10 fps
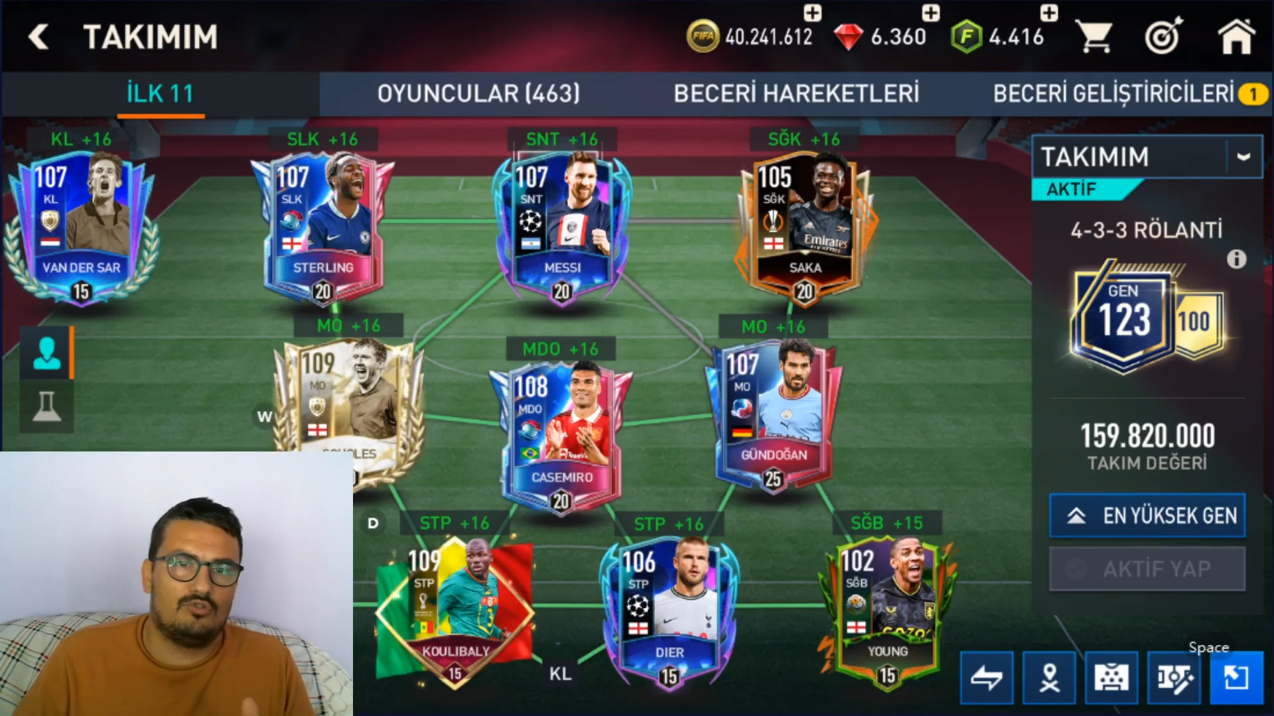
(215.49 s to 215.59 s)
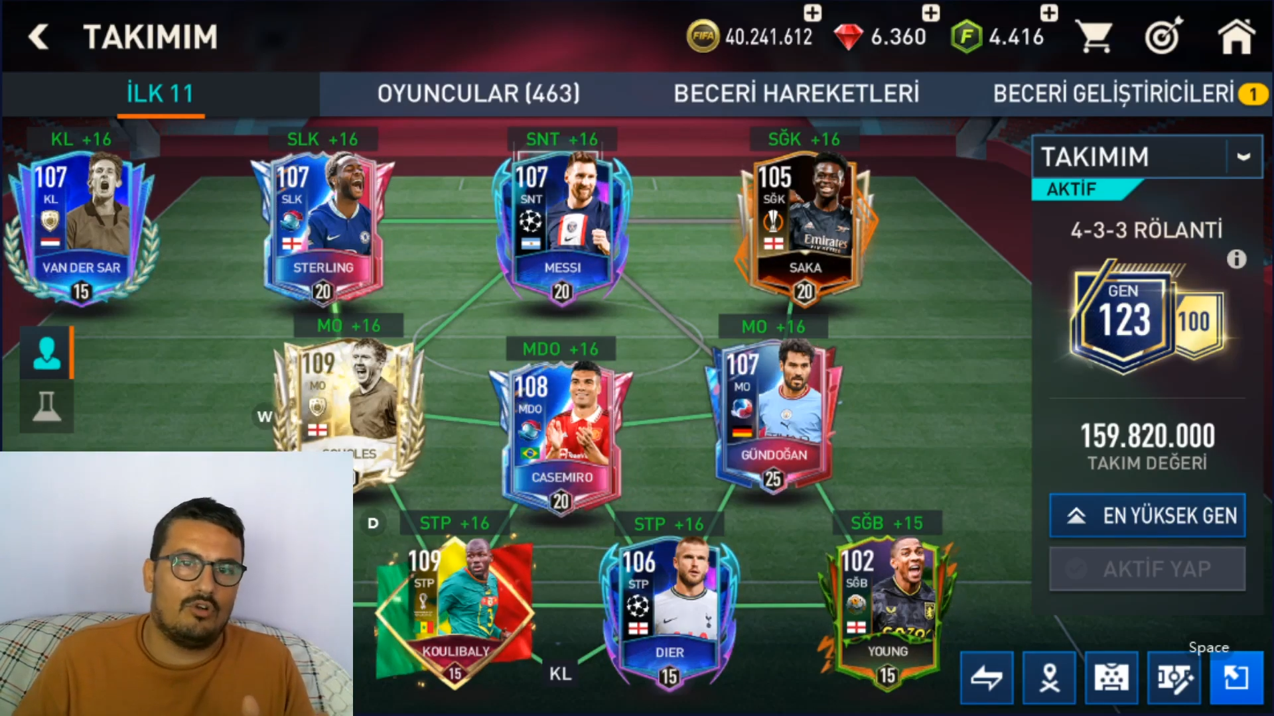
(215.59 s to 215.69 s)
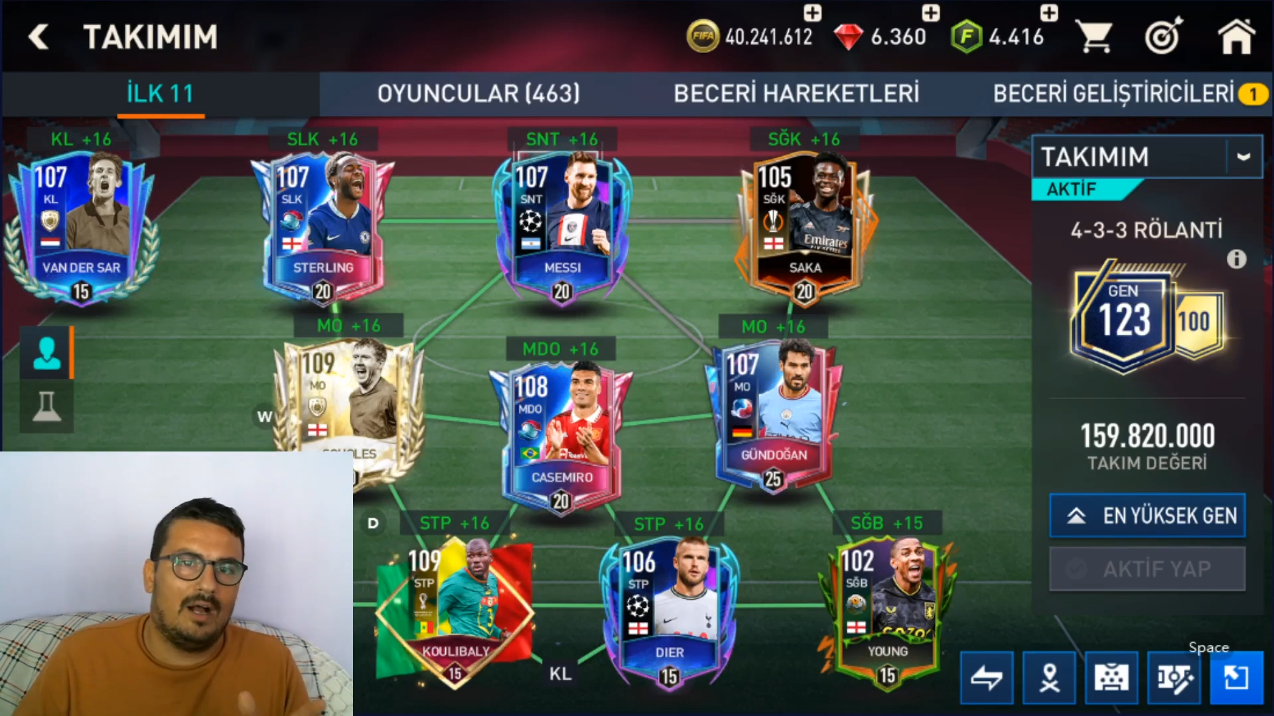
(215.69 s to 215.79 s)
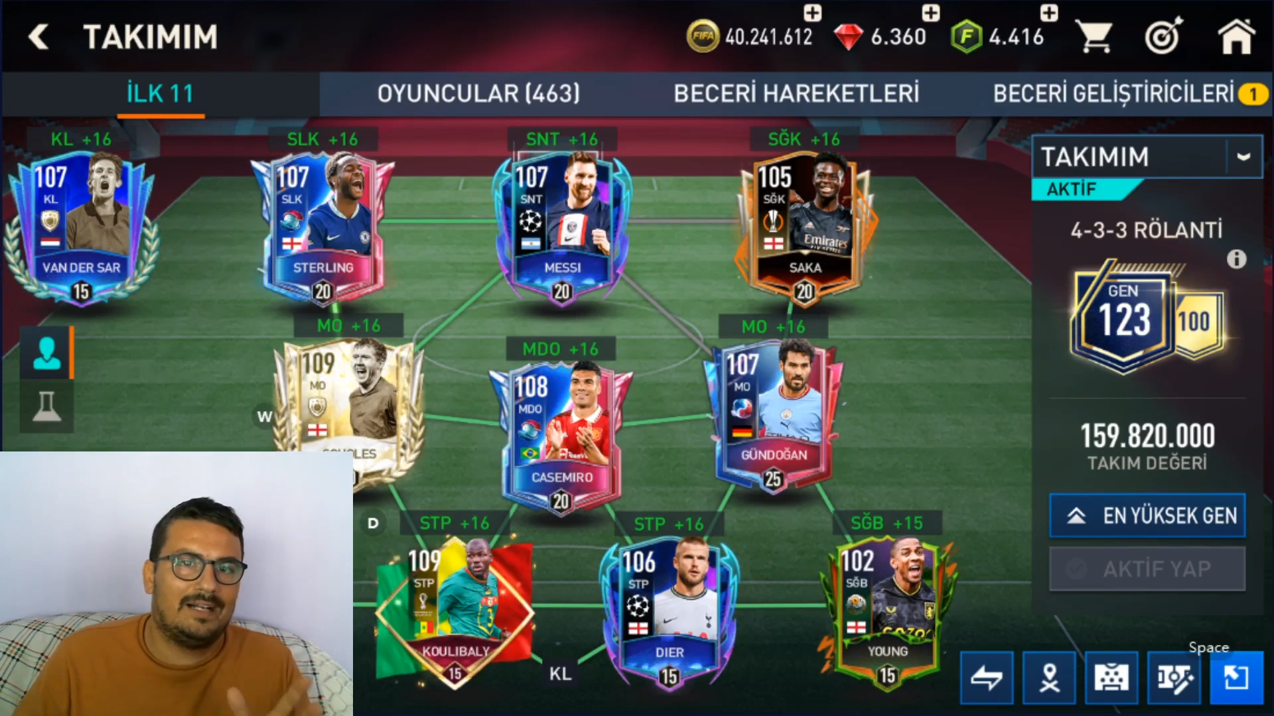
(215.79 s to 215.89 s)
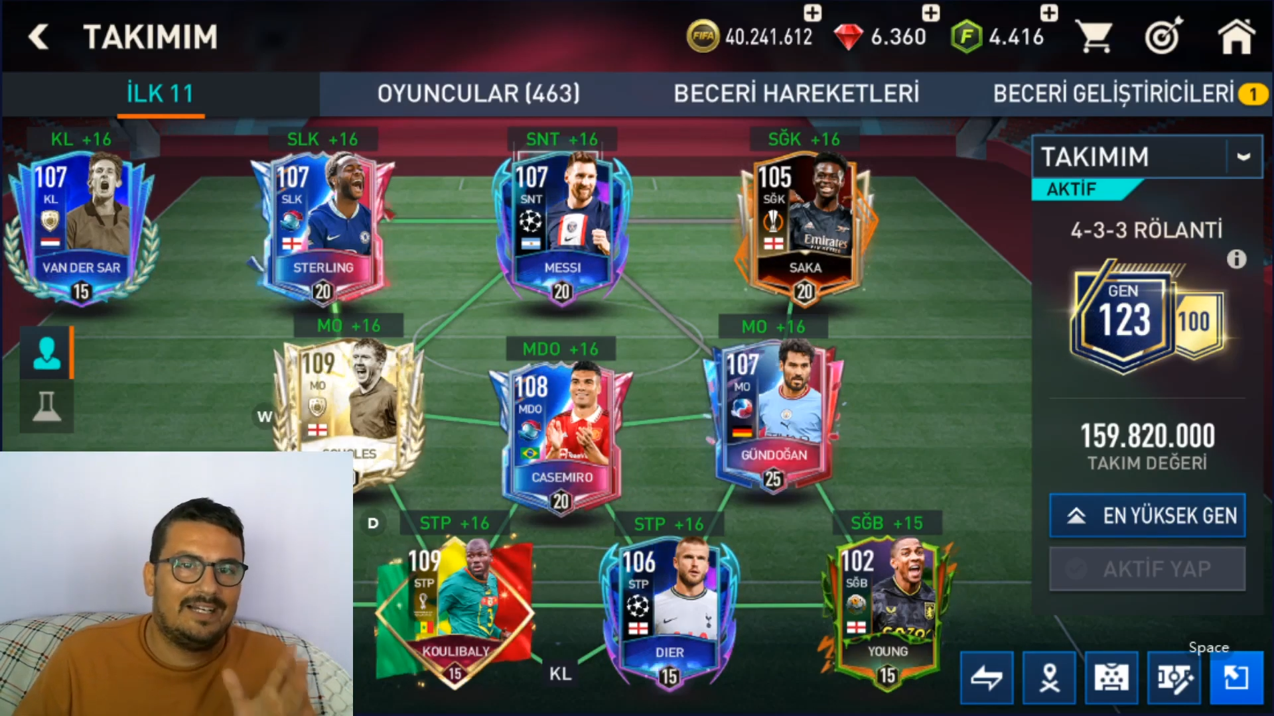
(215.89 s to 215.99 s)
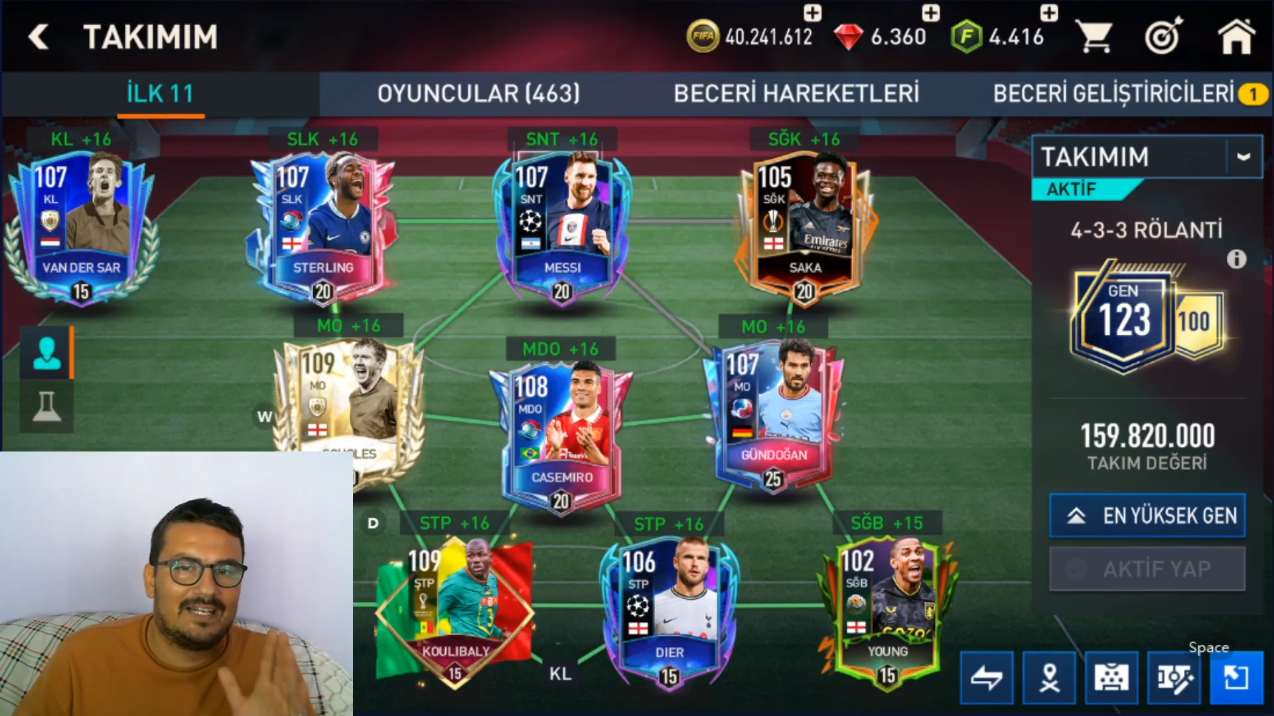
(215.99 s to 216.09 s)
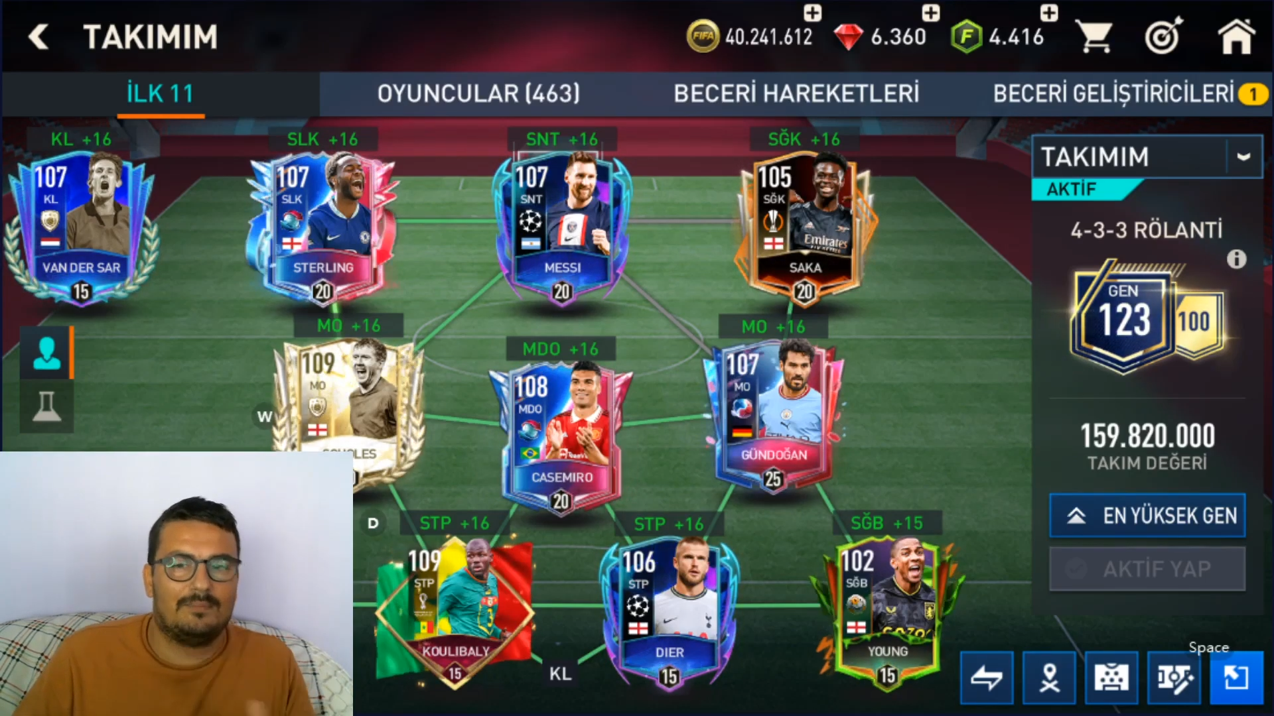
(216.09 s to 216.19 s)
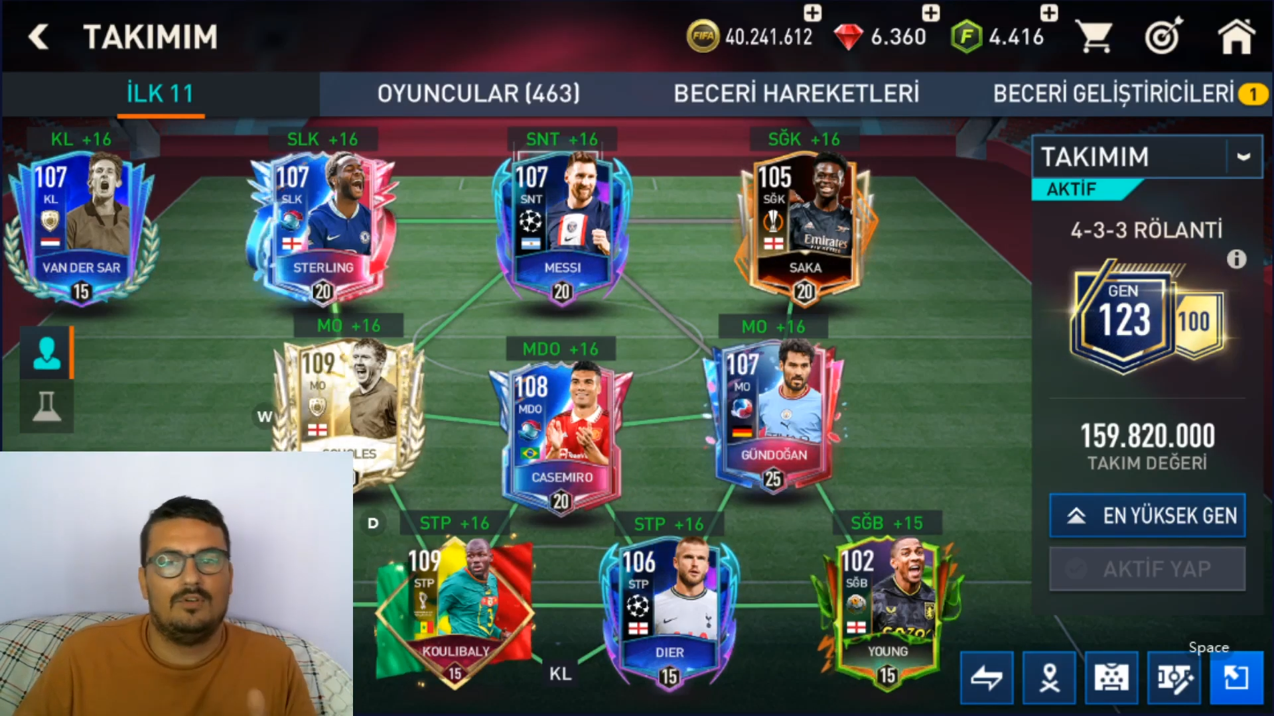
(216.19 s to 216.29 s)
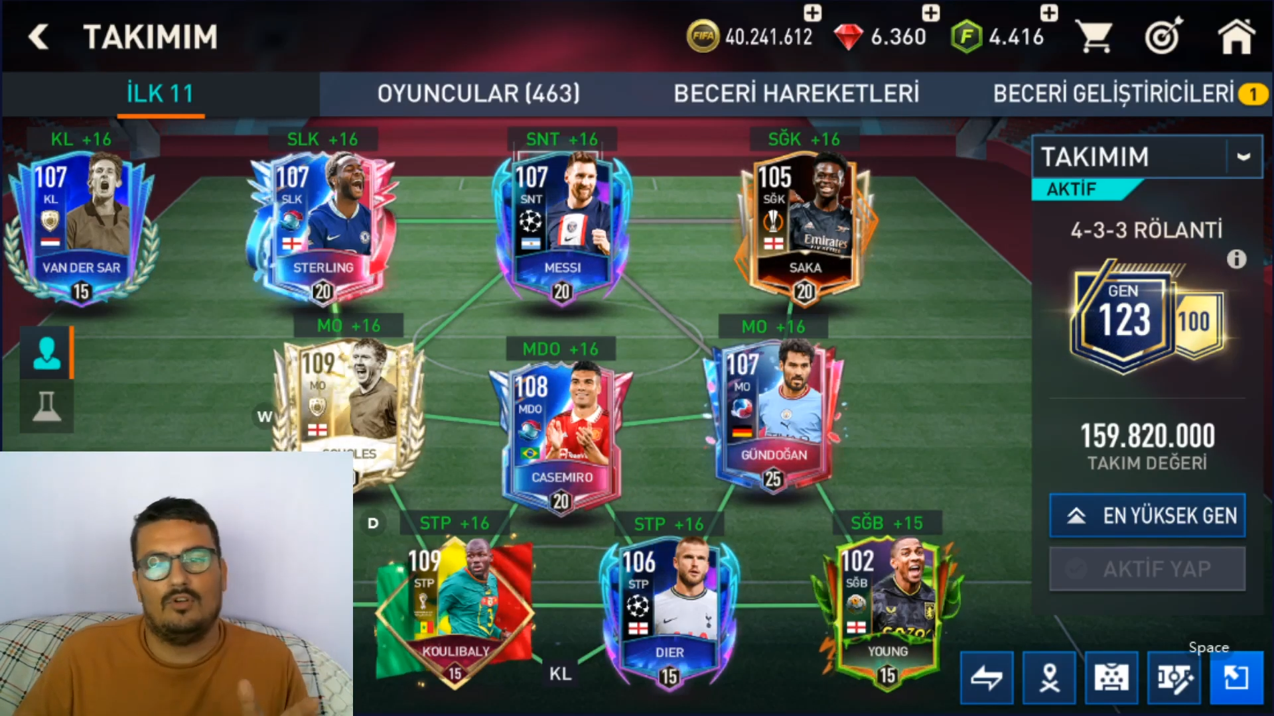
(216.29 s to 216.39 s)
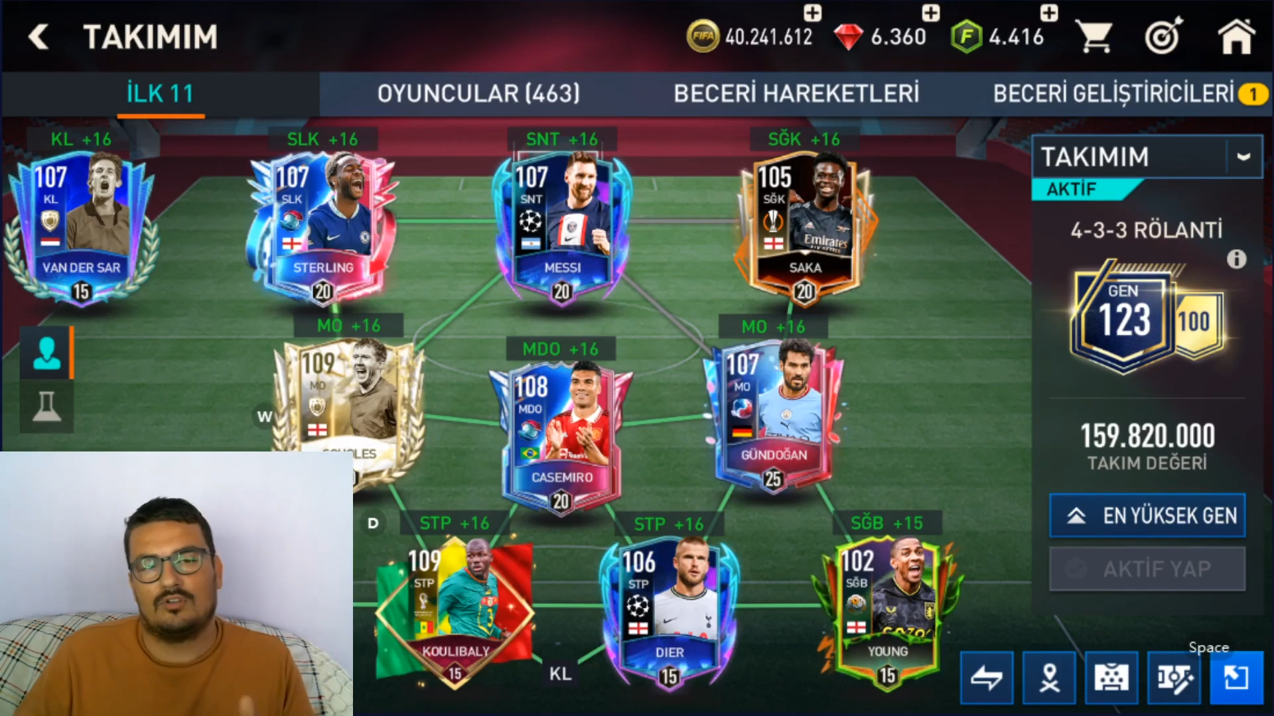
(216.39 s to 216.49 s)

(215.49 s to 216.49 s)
şu an 40 milyon